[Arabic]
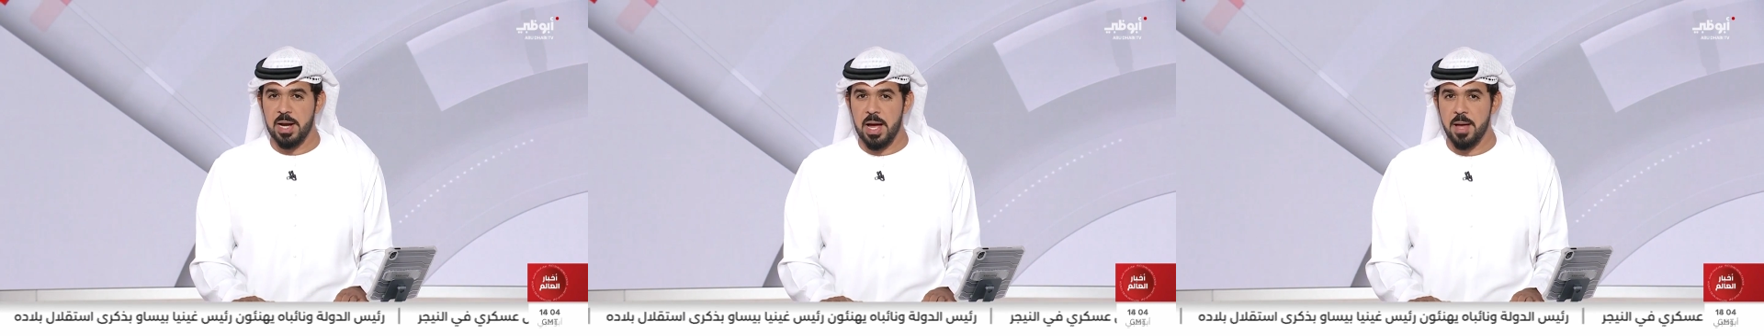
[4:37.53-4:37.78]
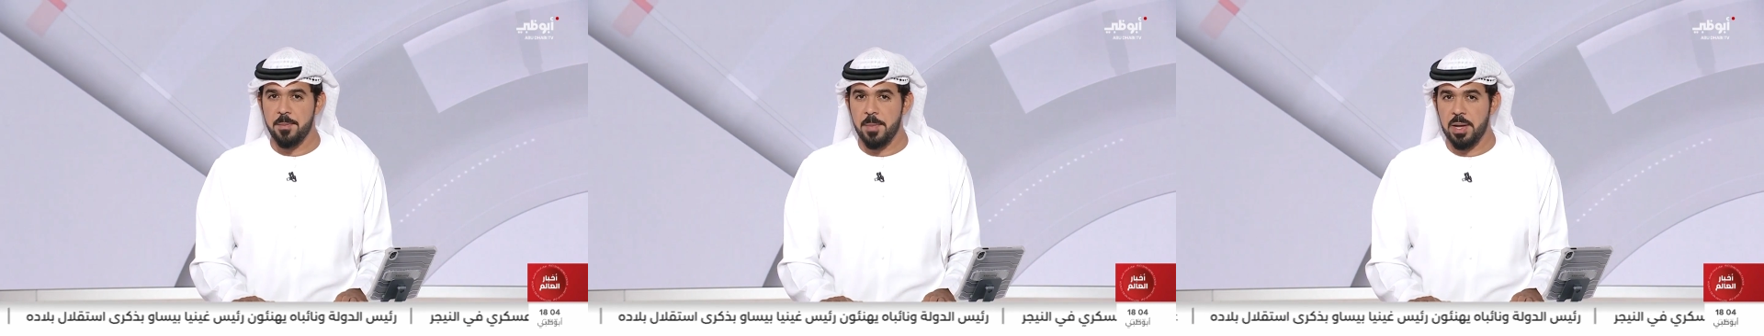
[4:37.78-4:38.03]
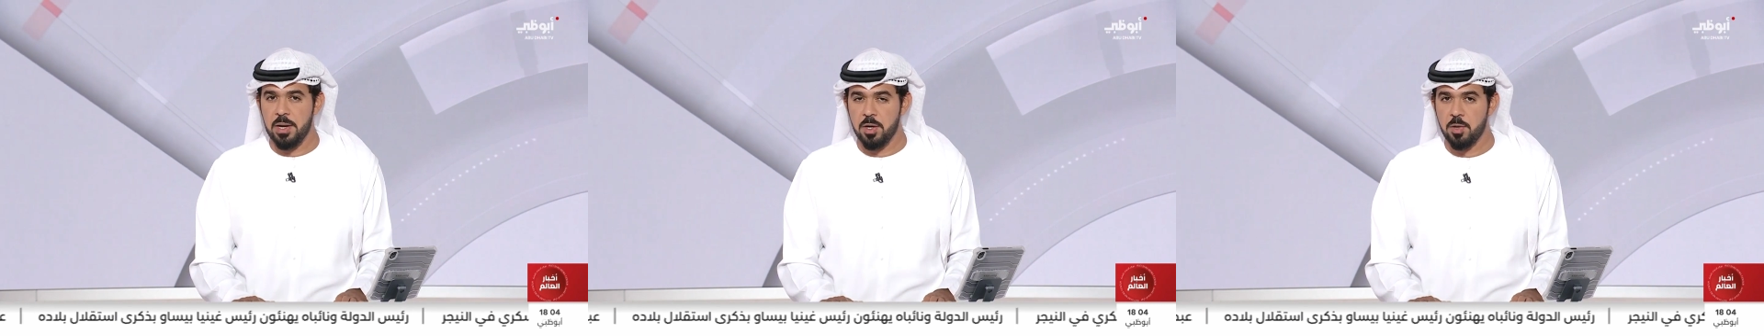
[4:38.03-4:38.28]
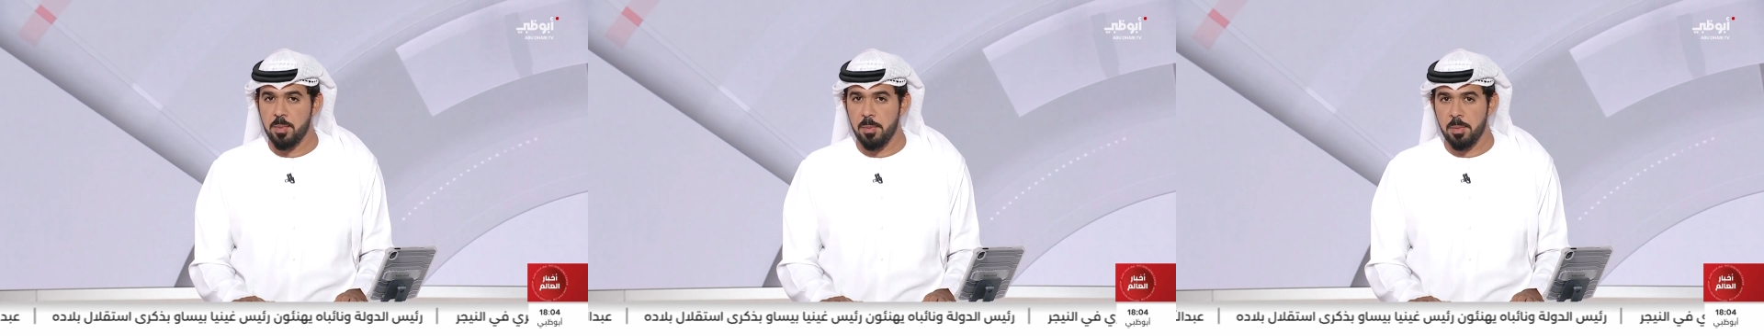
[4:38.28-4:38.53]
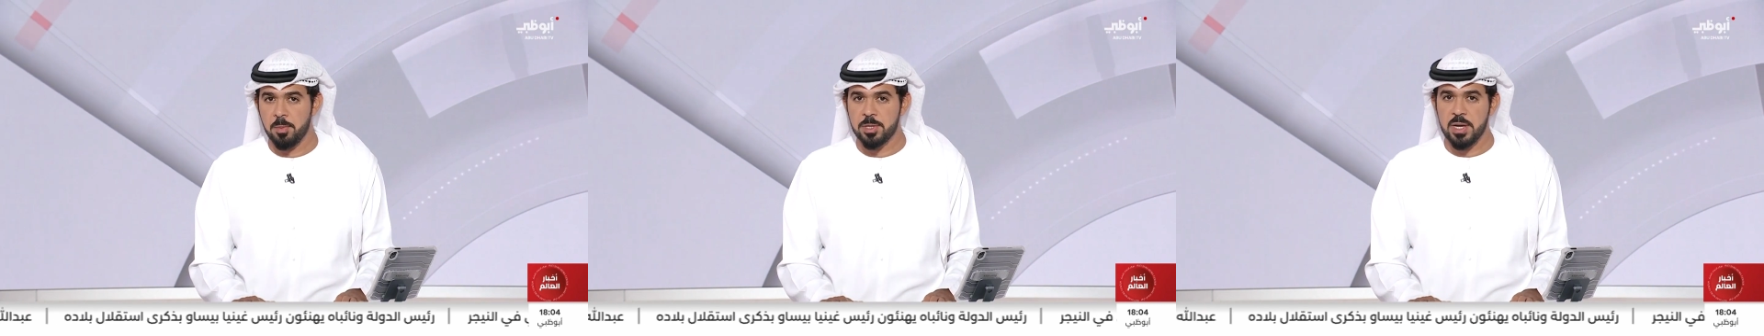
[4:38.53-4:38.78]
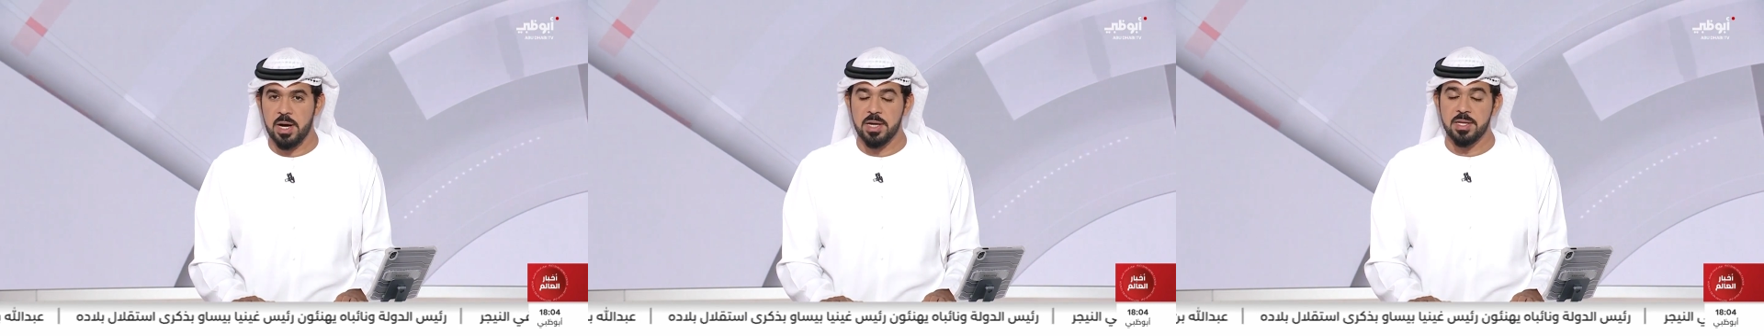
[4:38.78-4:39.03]
العامه للامم
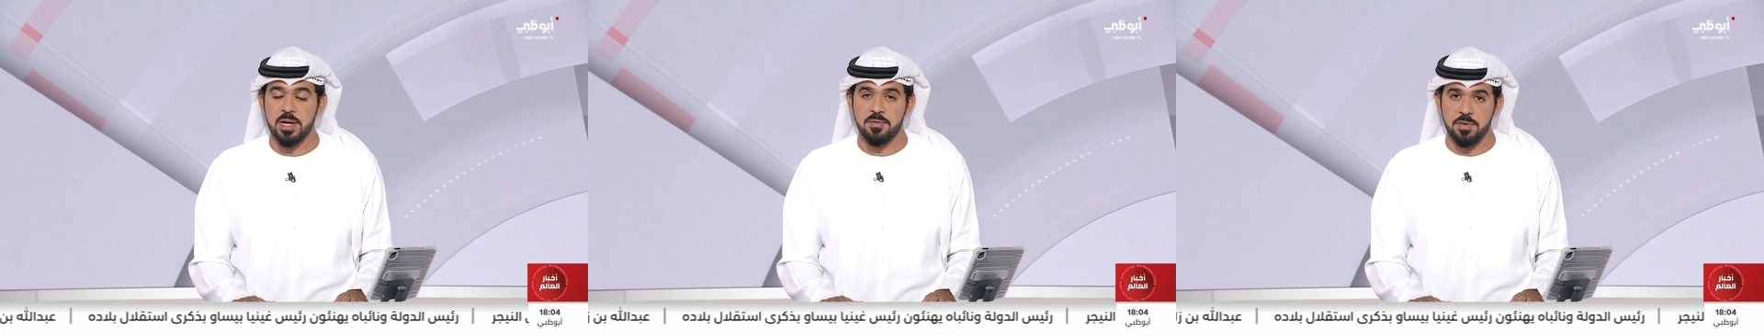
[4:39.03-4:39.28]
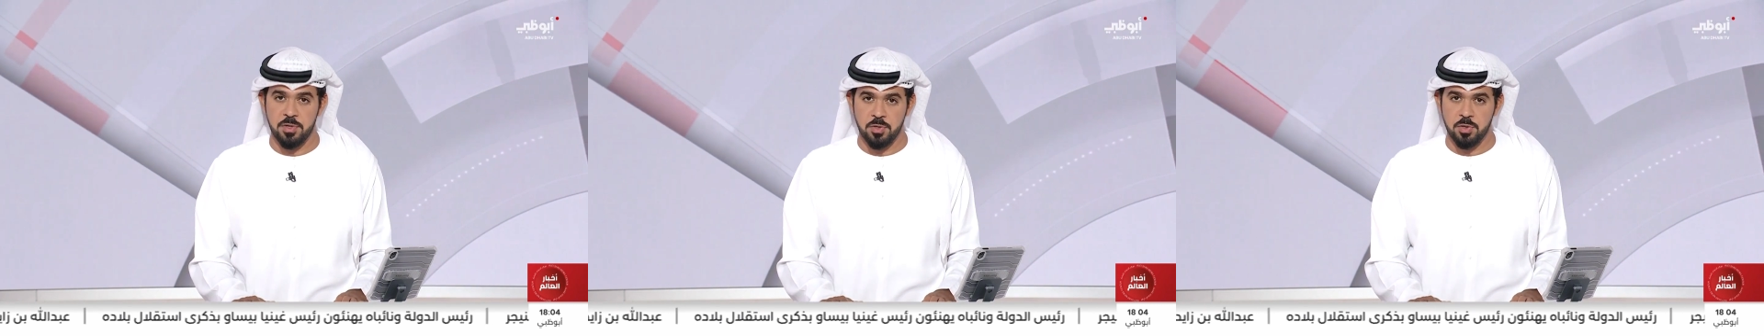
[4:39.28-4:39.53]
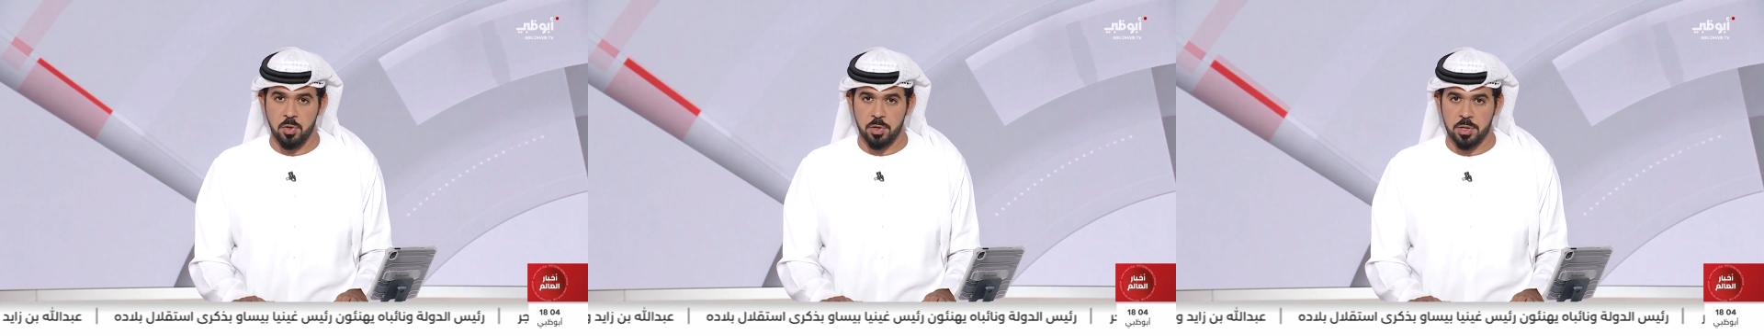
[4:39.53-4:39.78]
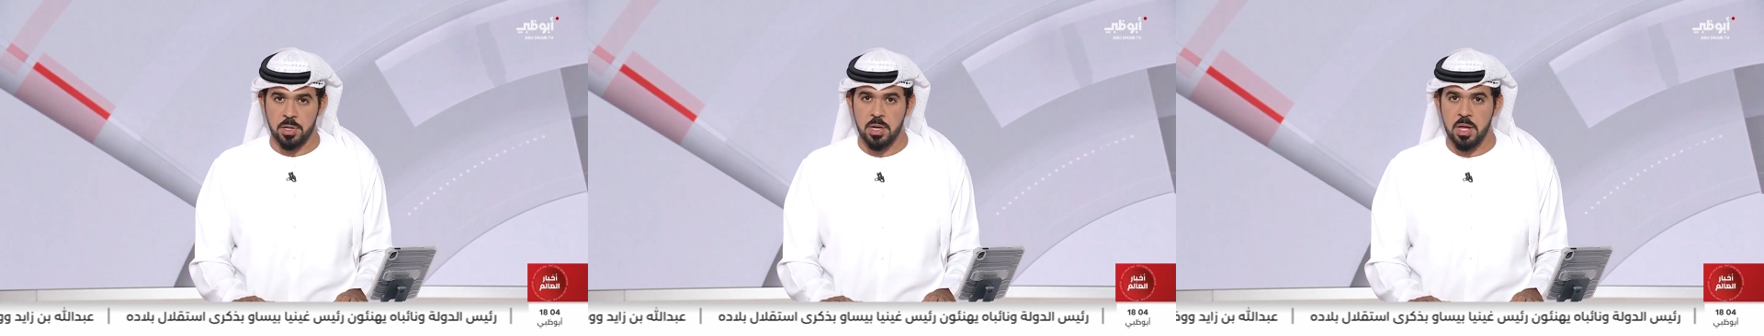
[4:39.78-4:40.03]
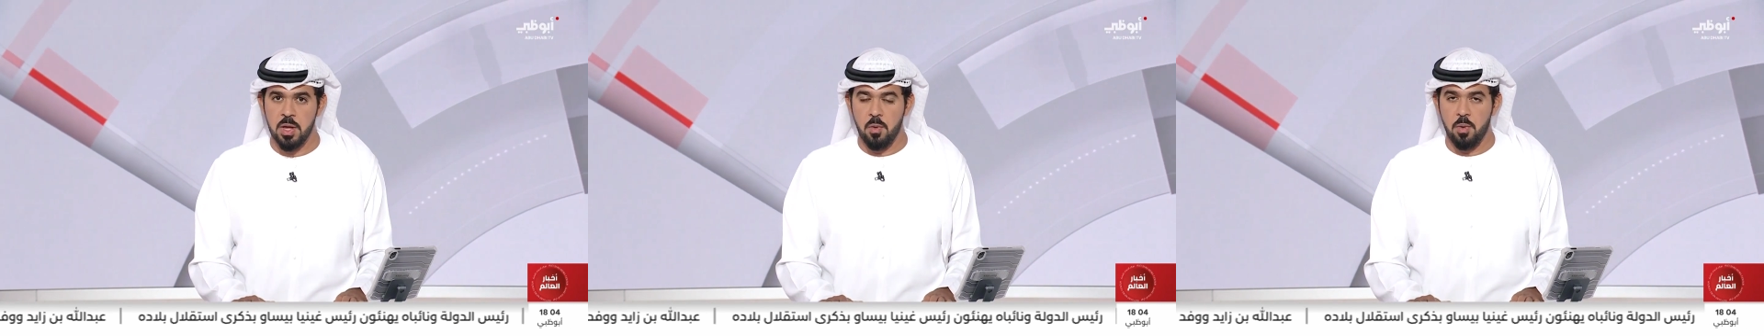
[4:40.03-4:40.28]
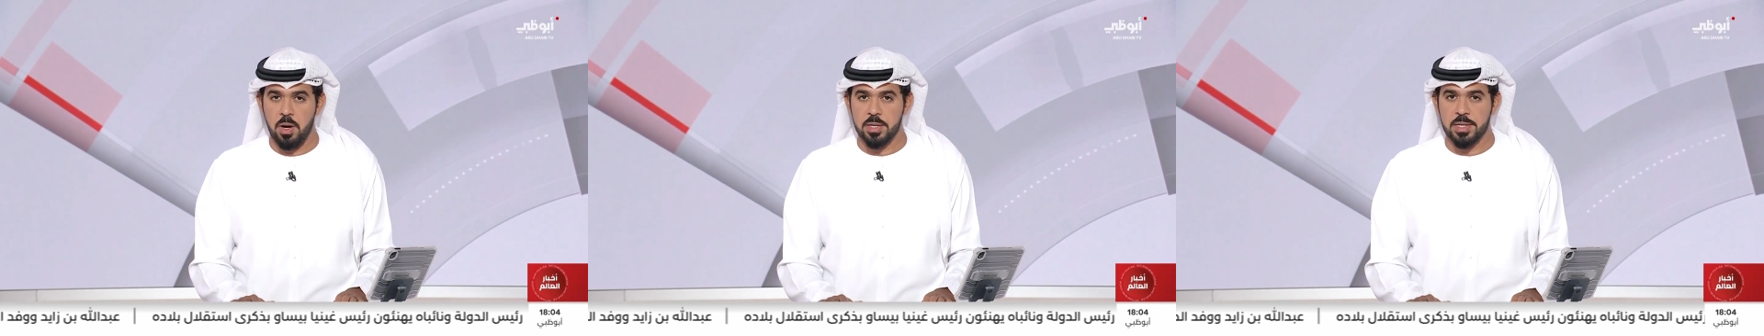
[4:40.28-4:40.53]
المتحده في نيويورك
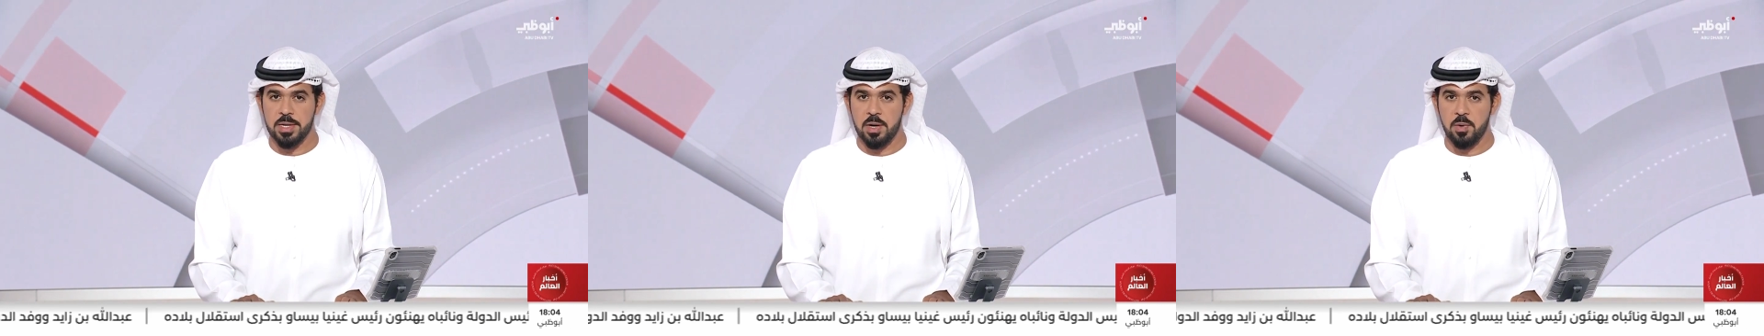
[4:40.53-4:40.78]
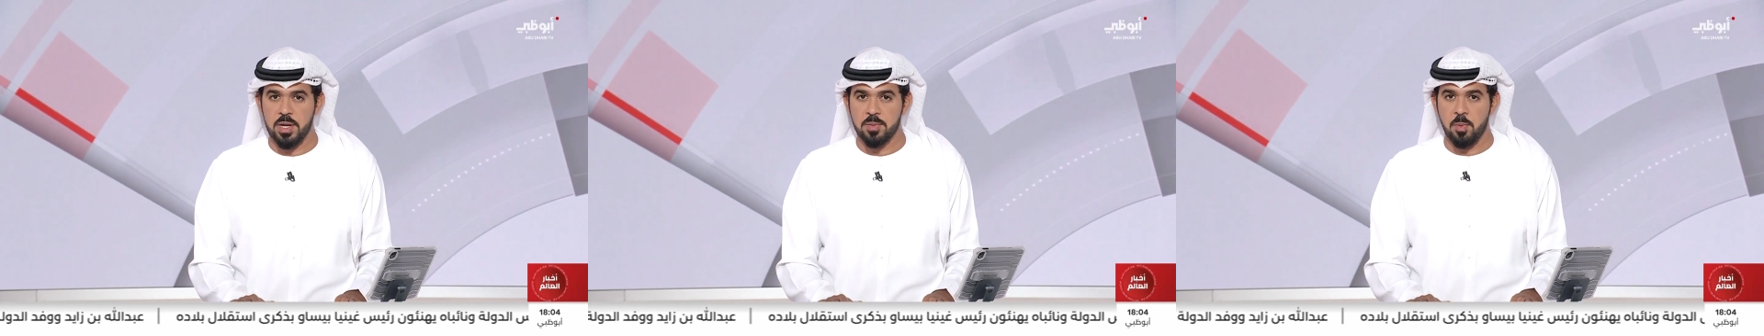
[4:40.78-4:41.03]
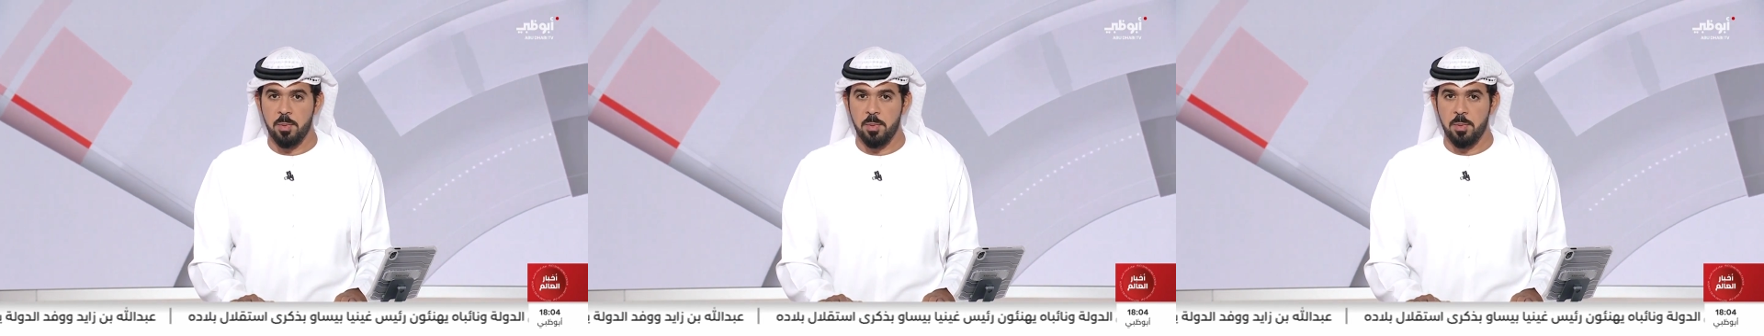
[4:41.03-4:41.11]
وتناولت